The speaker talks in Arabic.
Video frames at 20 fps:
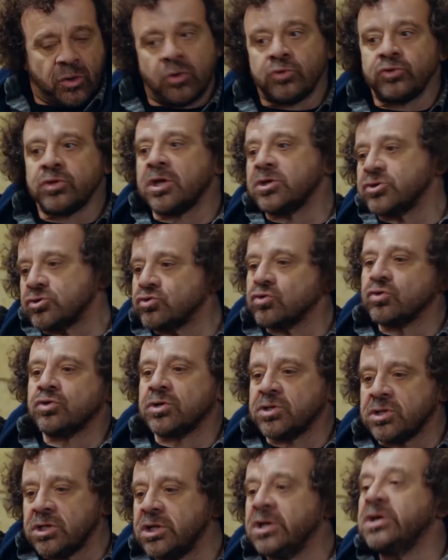حاول
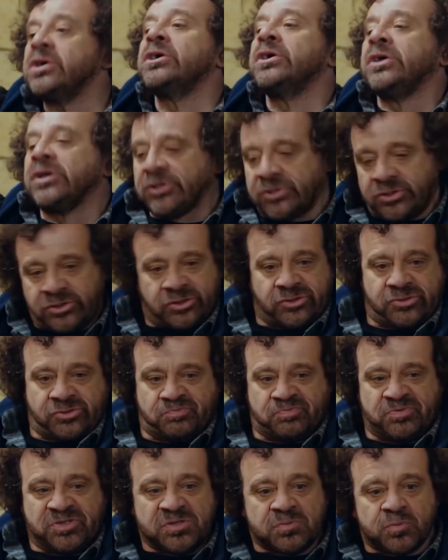تقنعها
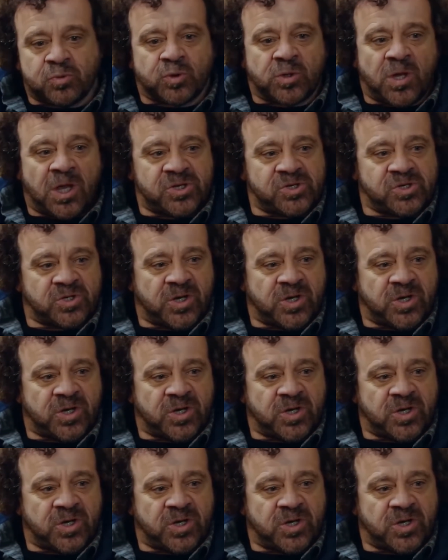الا انه